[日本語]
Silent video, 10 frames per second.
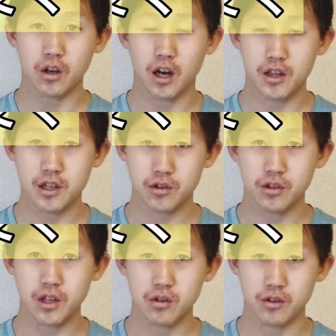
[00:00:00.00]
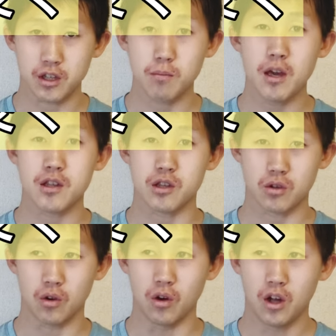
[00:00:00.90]
走るっていうイメージ
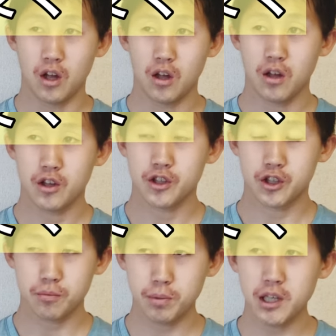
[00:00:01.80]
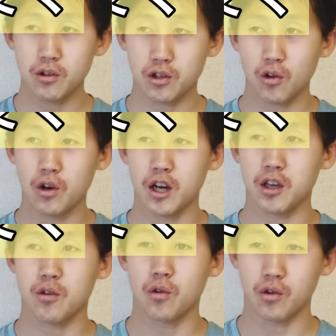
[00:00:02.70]
と、スピード強化
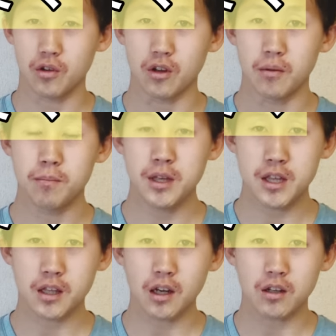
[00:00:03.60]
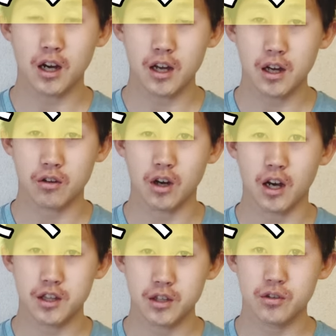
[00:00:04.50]
イコール短く速く
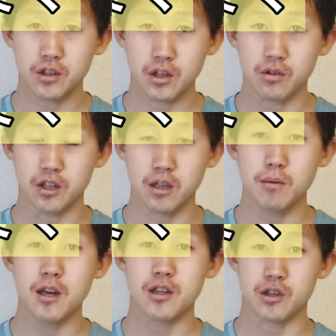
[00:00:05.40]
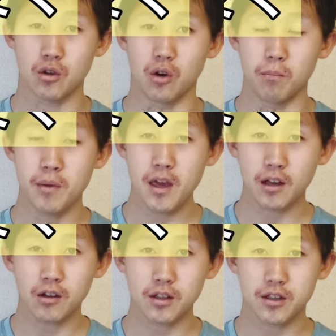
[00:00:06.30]
走るっていうイメージの明
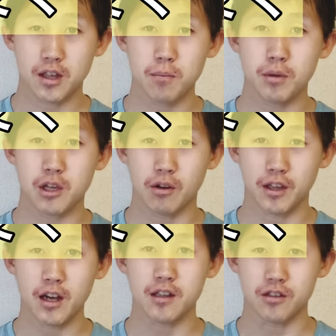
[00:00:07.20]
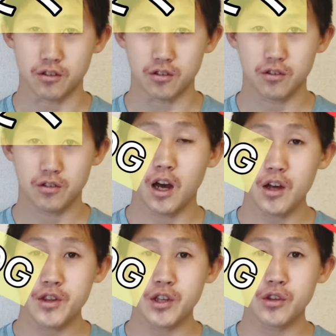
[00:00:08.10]
確な線引きはないです。
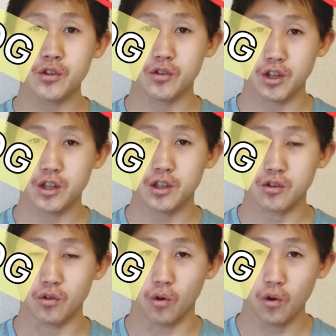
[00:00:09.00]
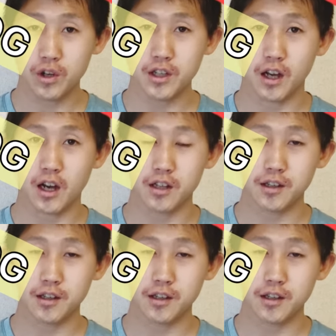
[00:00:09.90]
足作りっていう大きなカ